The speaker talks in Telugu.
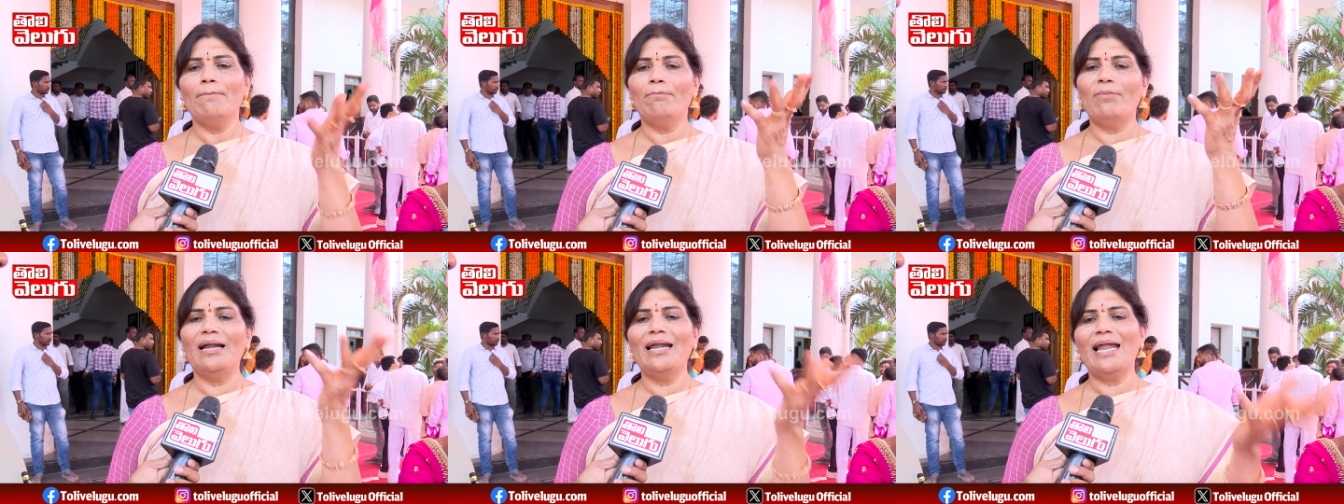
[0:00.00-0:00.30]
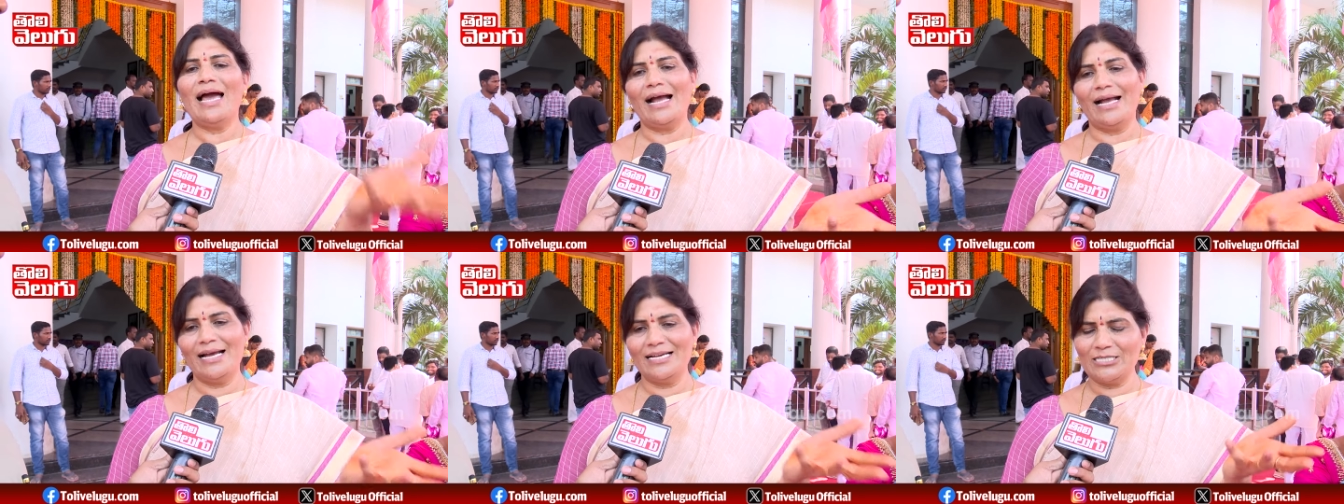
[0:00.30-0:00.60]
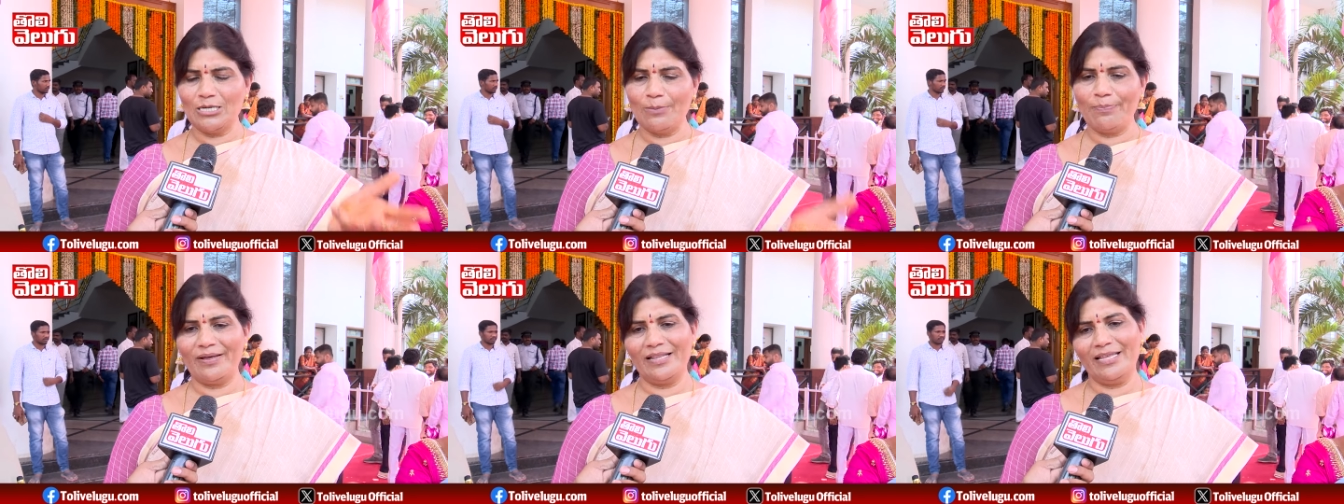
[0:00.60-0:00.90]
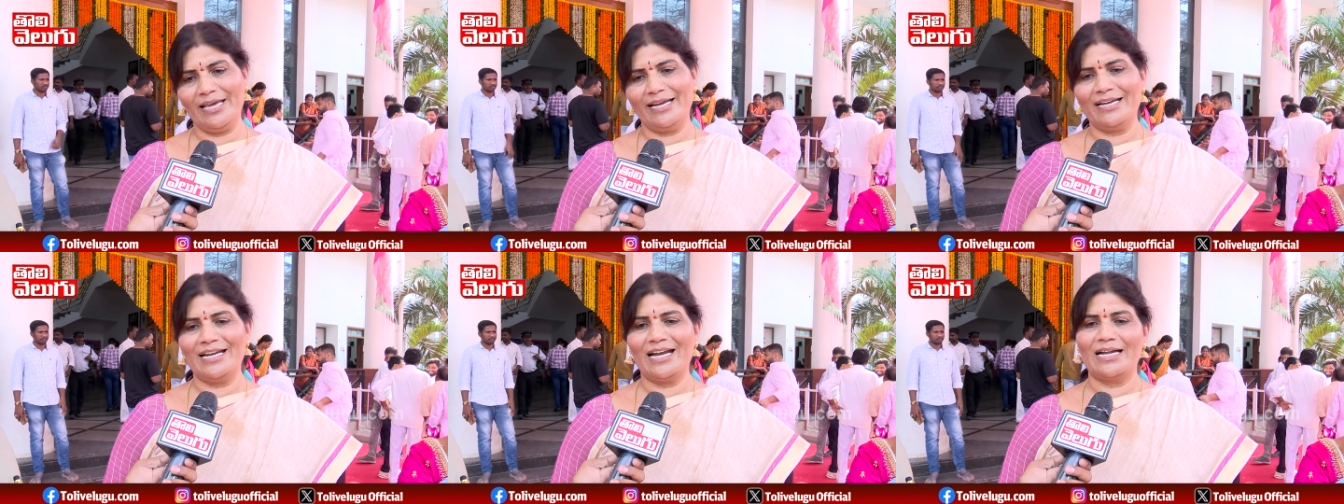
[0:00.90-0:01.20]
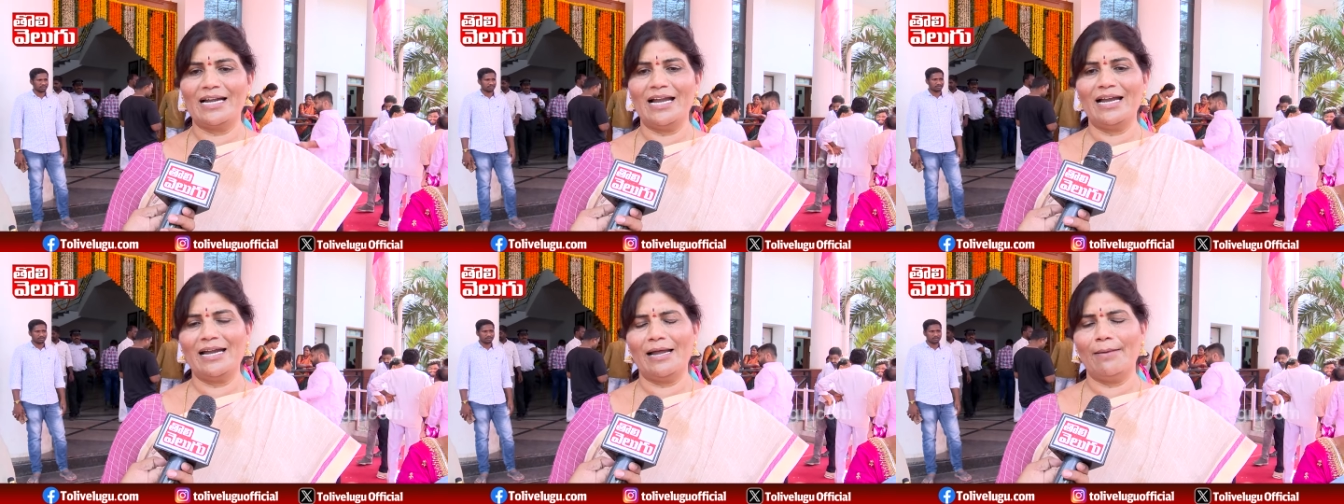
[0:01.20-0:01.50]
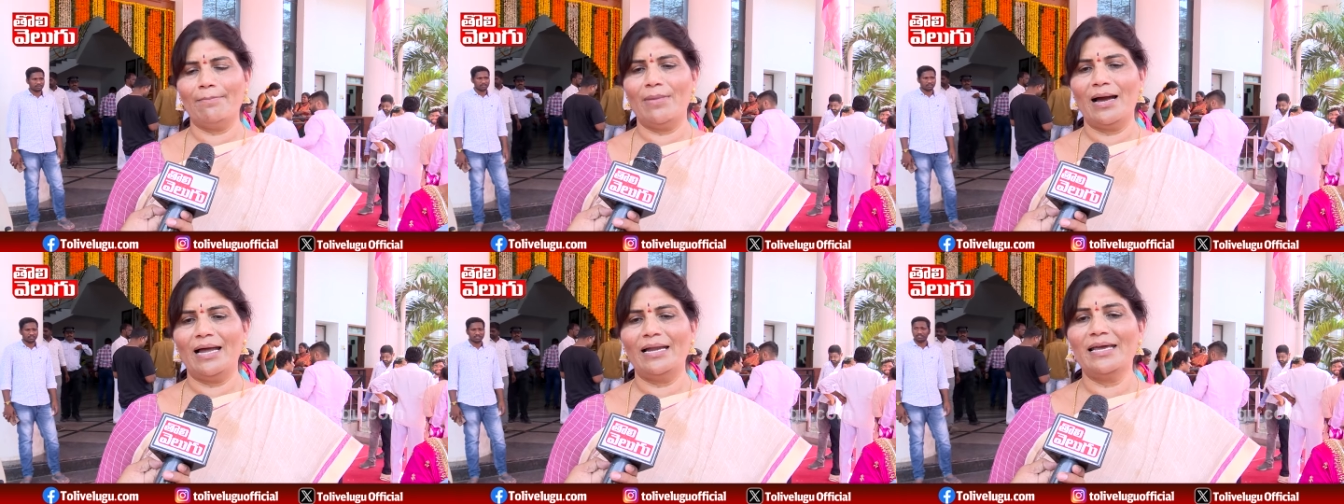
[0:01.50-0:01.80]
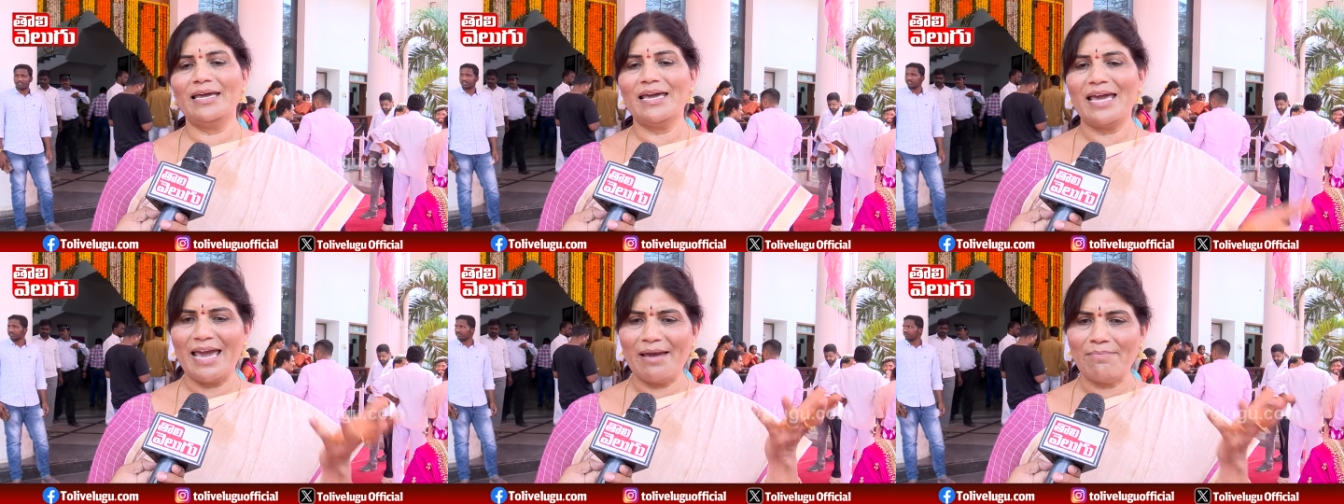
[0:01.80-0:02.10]
మళ్ళీ ఆగస్టు పదిహేను ఎట్లా
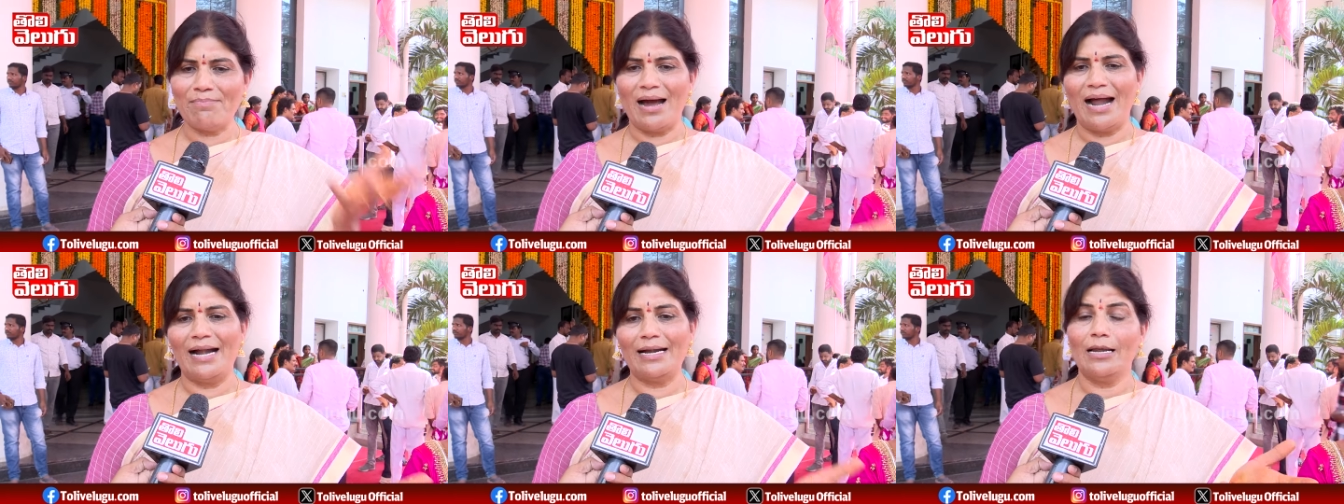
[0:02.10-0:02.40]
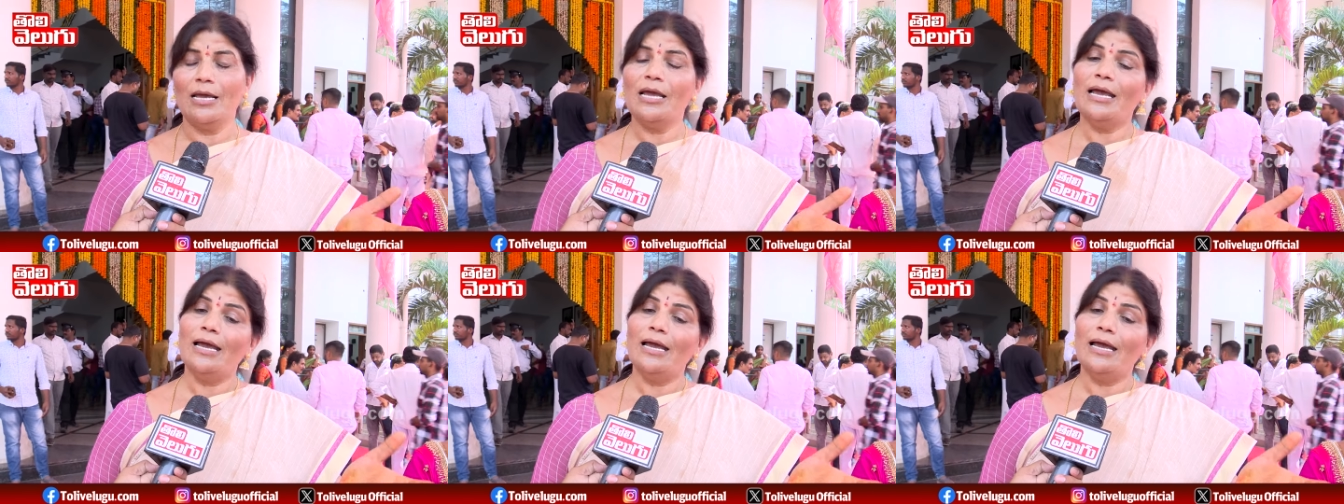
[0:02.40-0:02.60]
నమ్మాలి ఏ మాట